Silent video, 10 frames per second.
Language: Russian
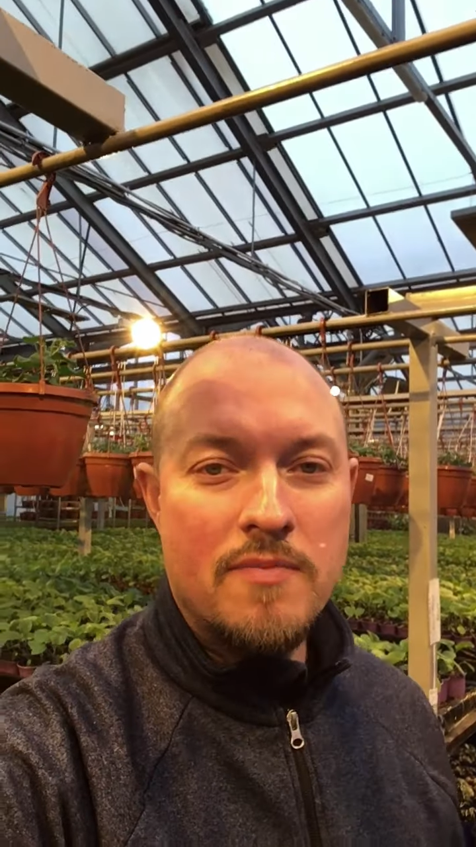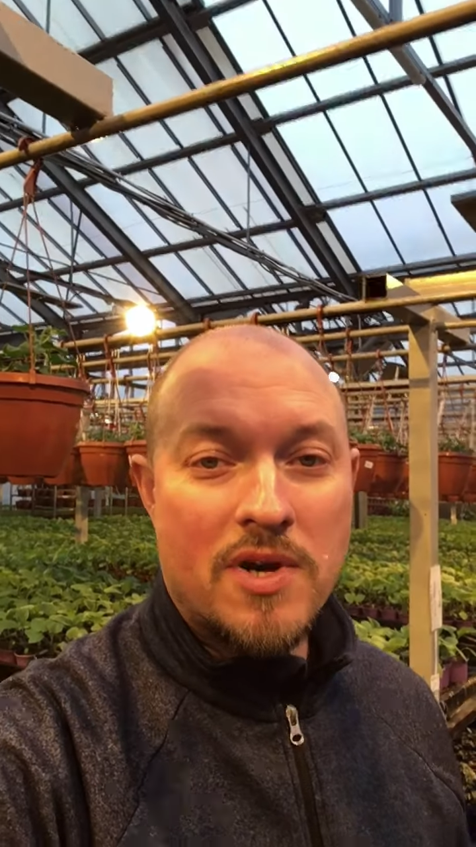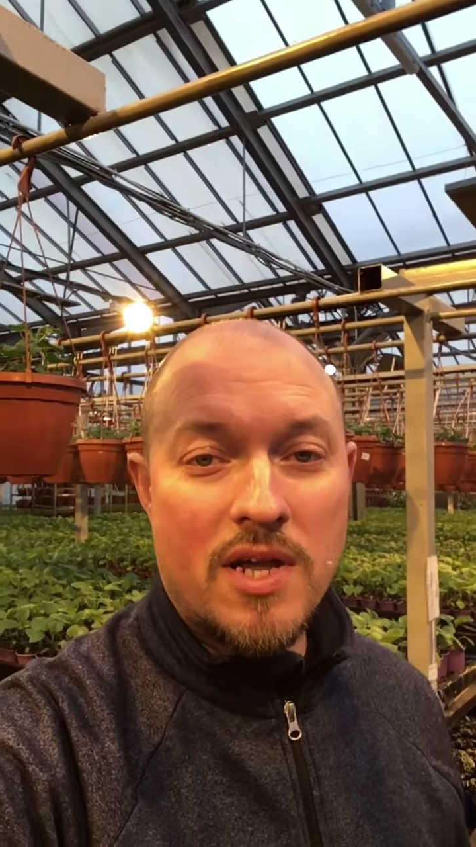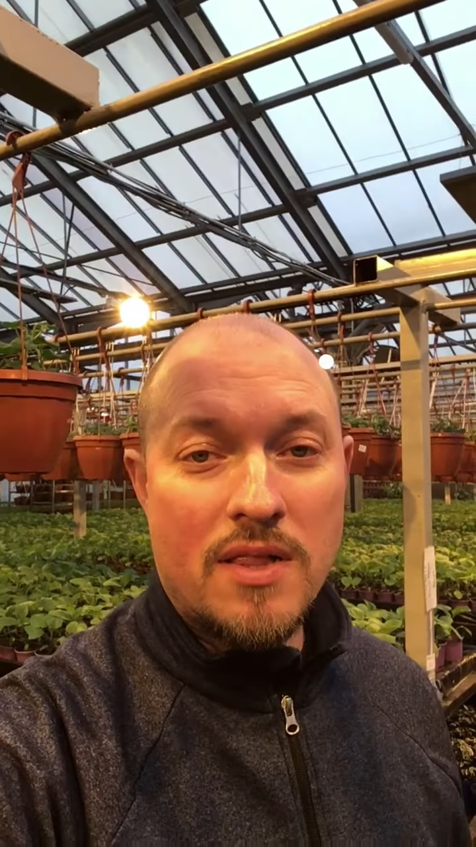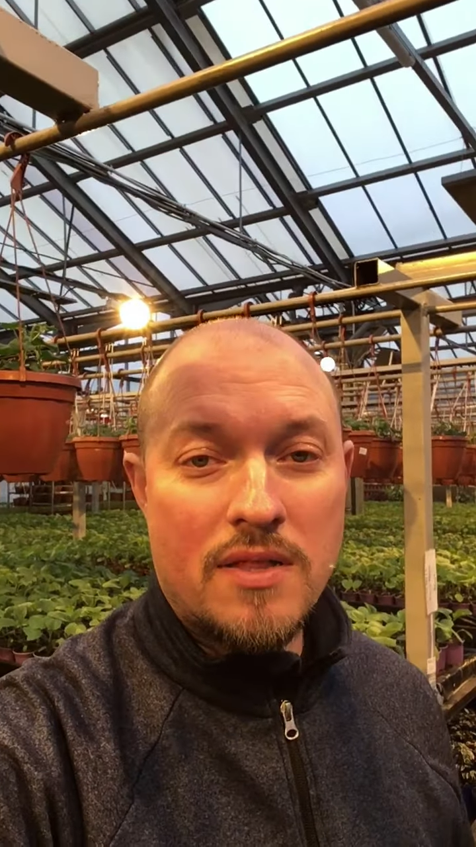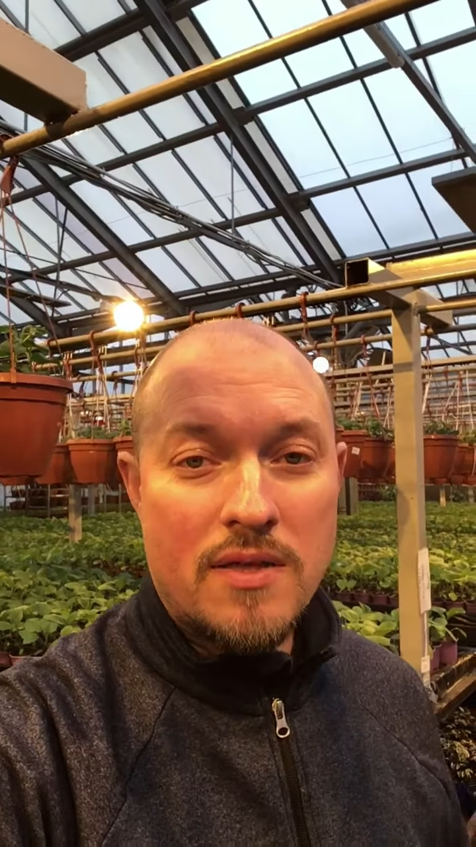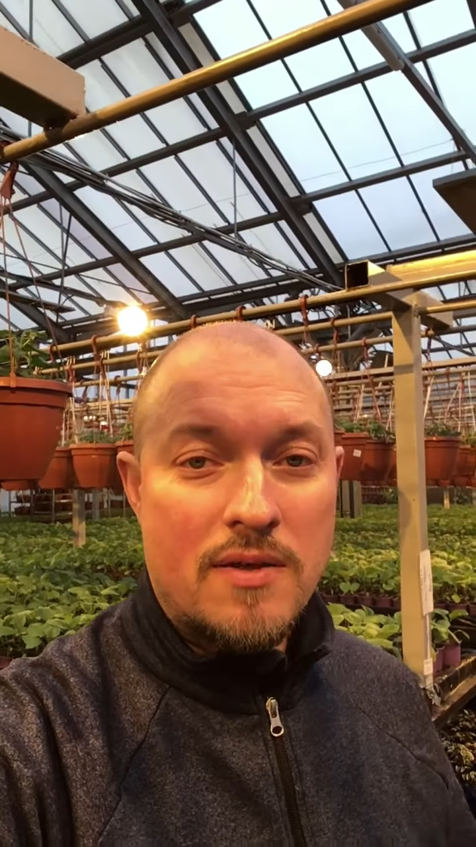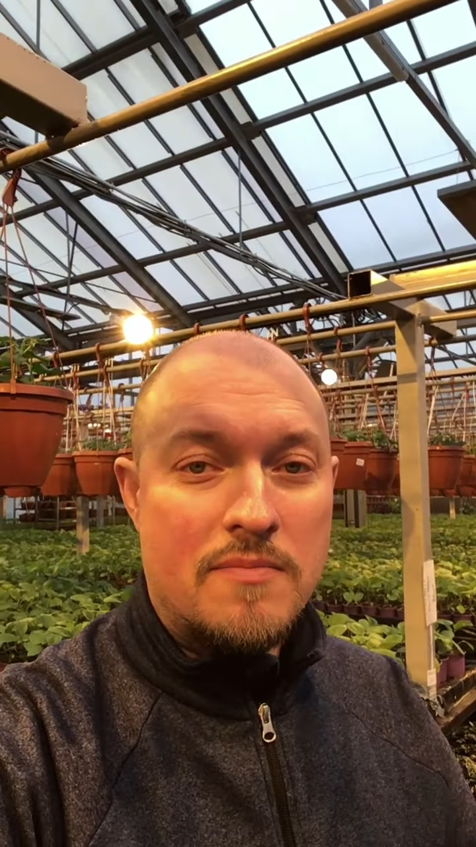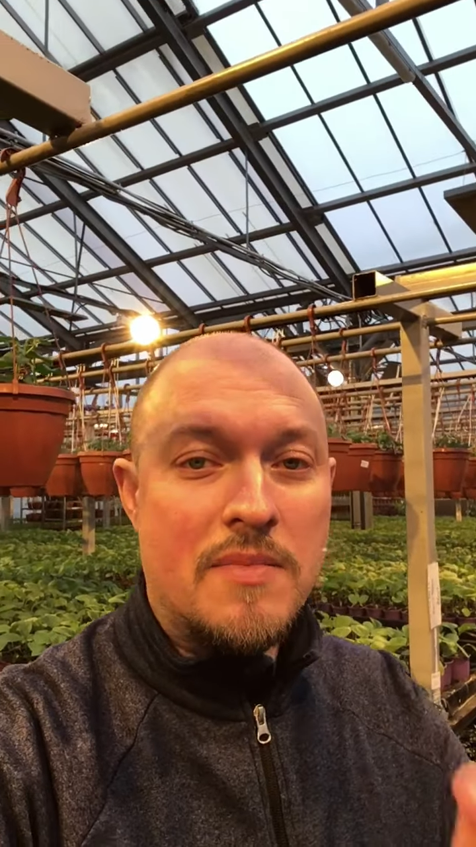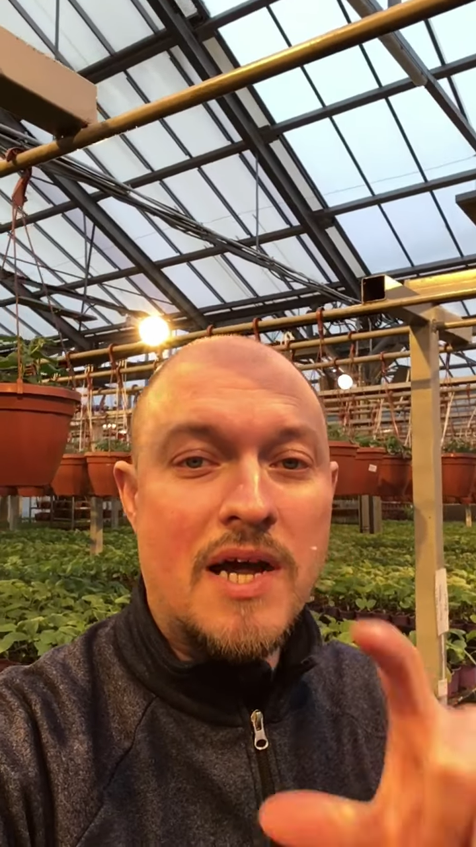брал
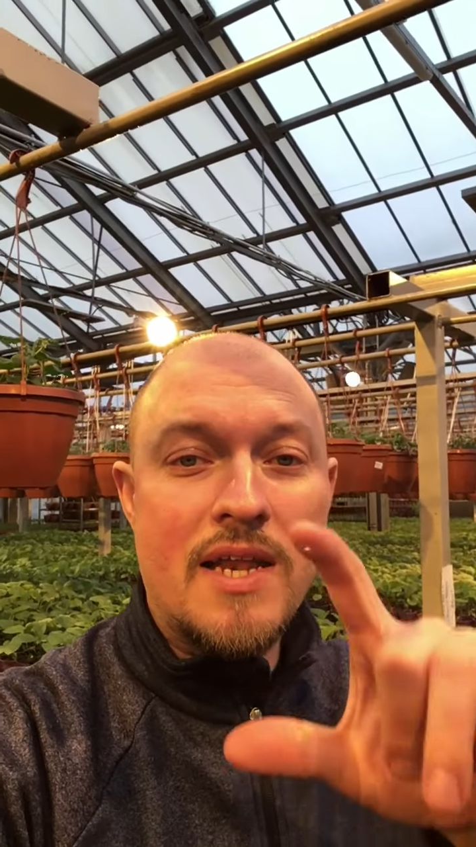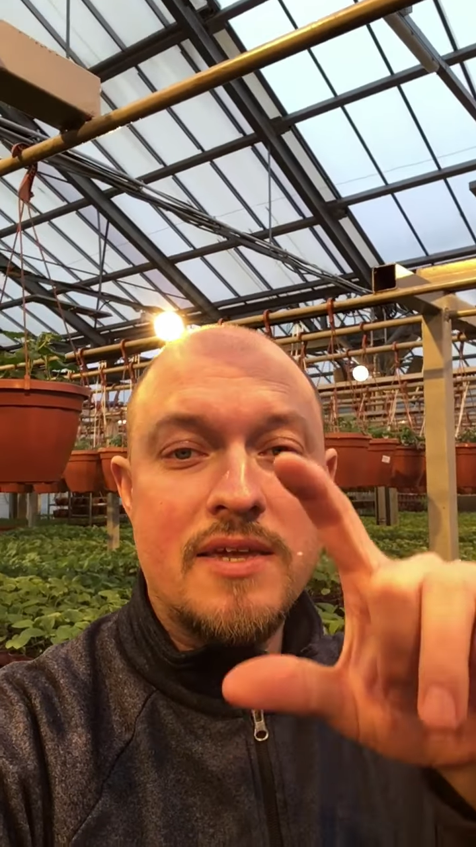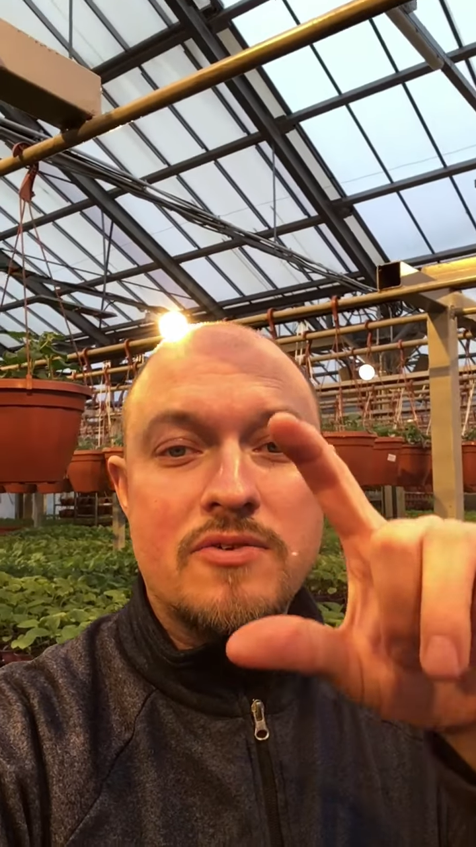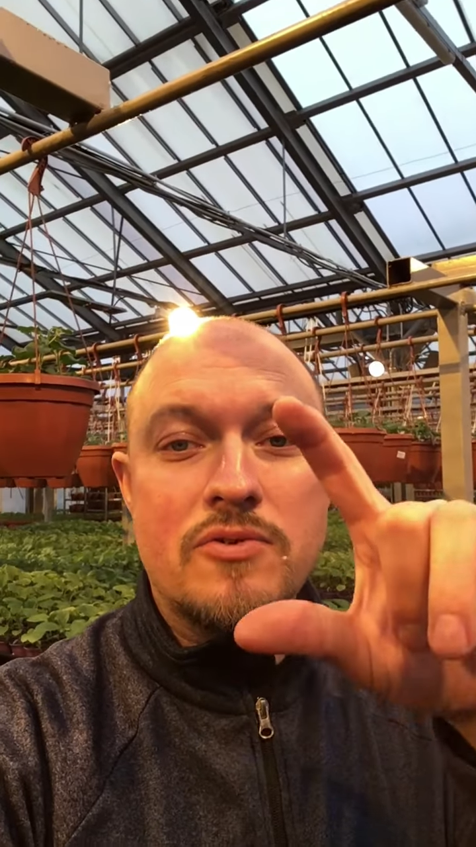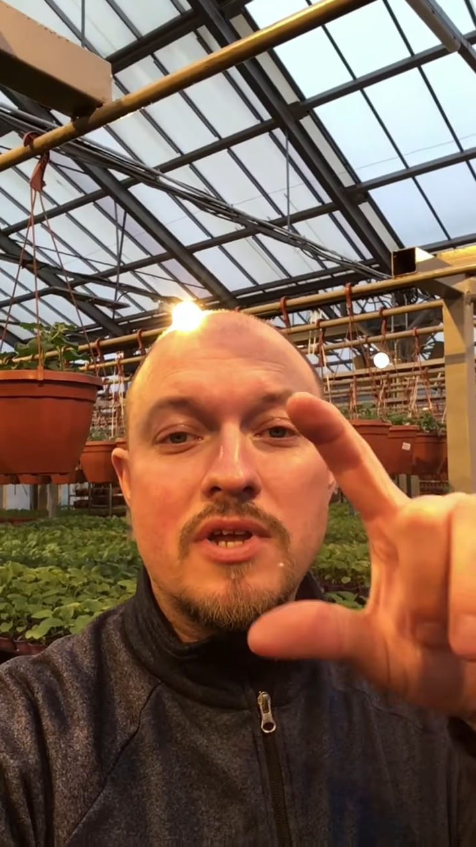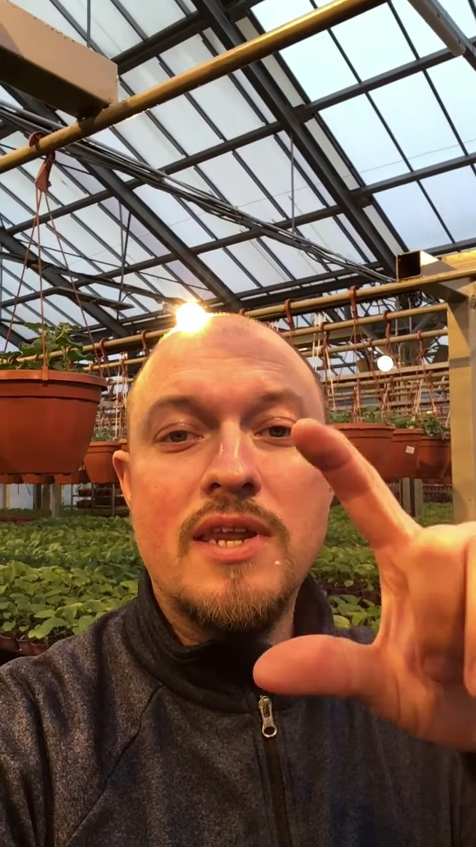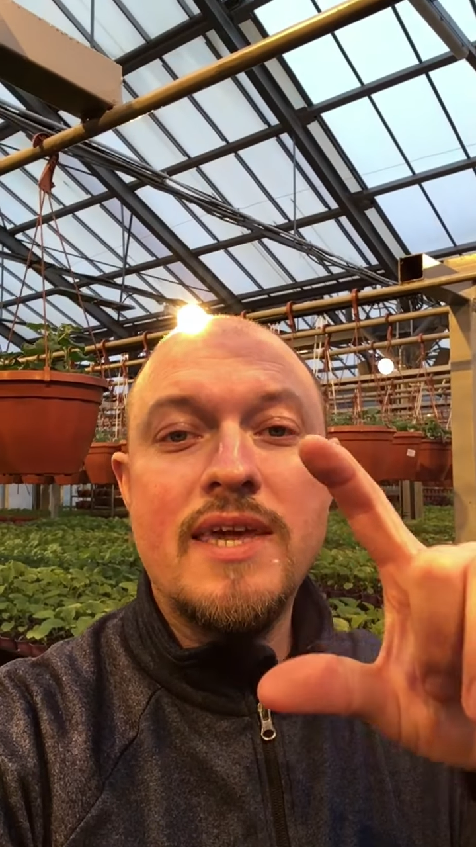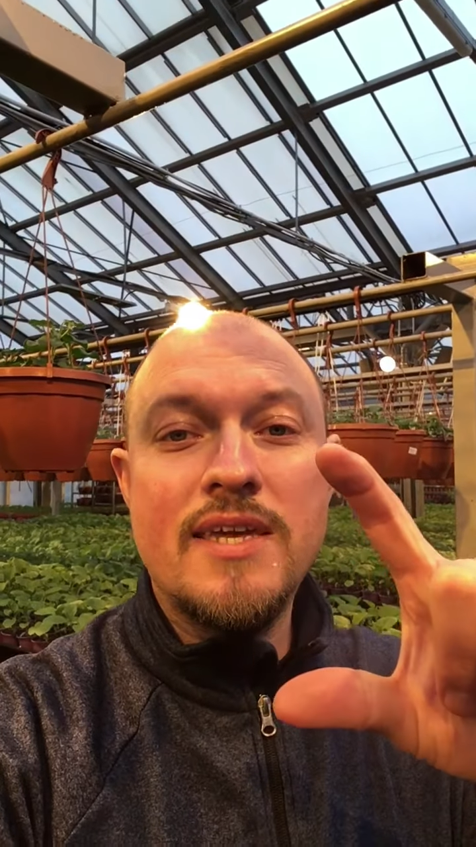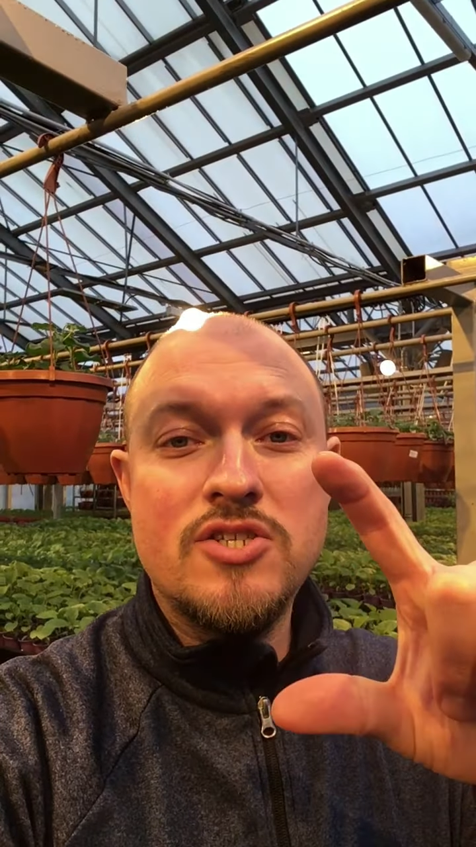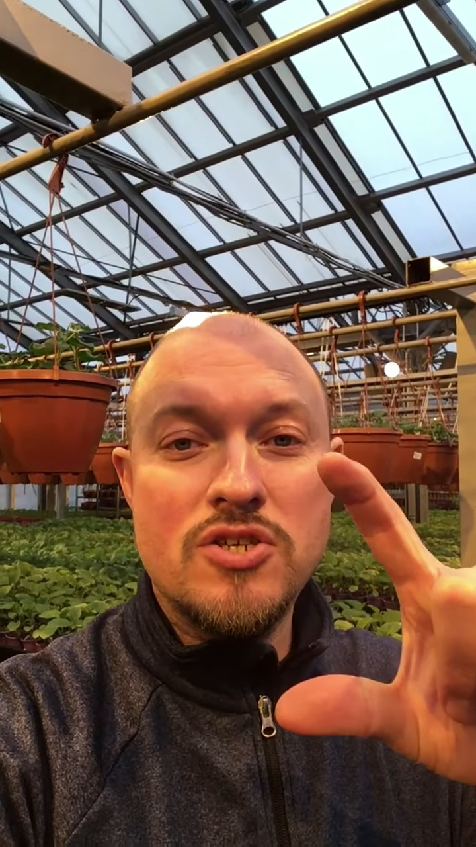маленькую
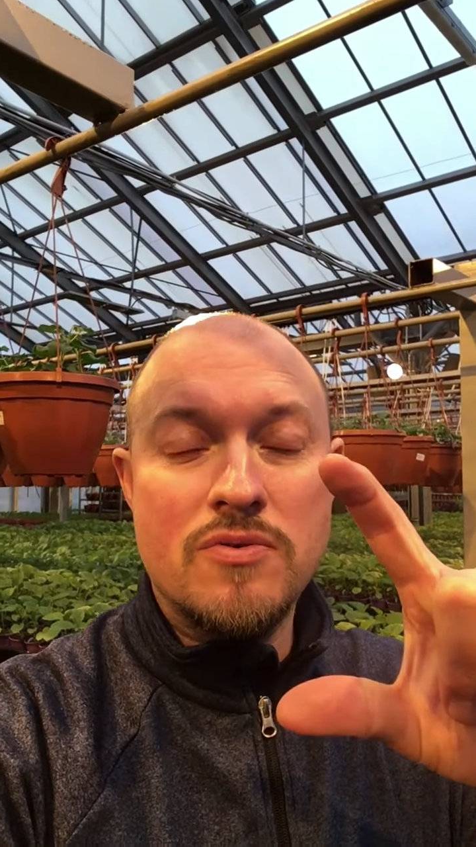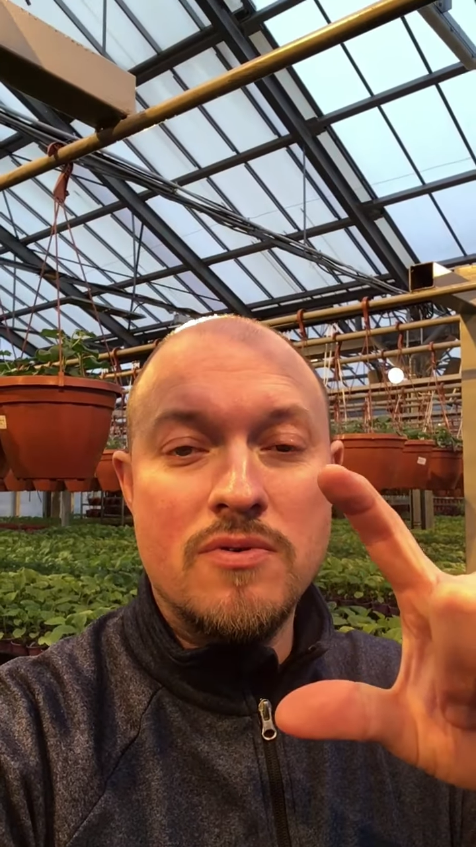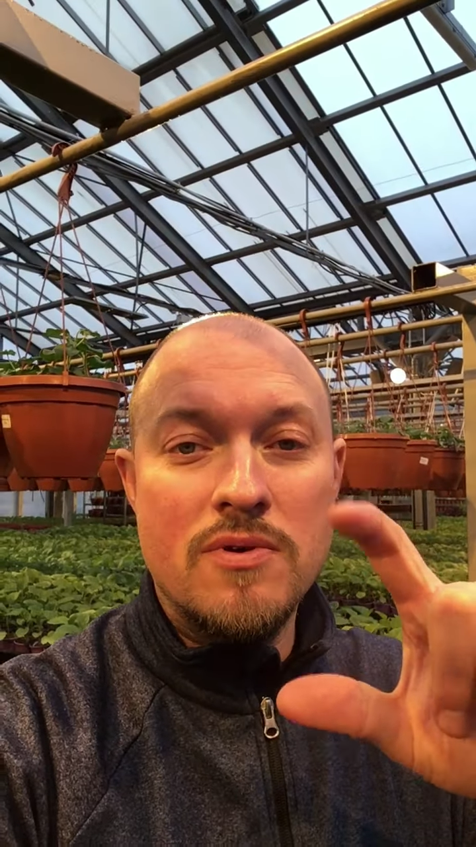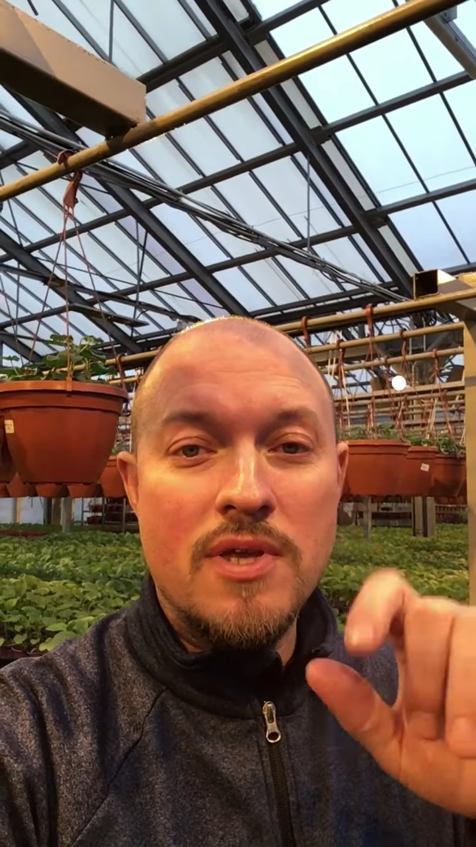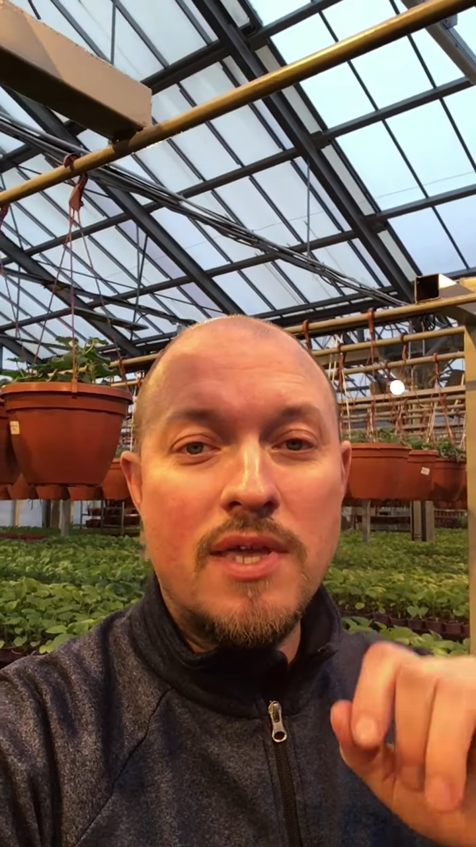леечку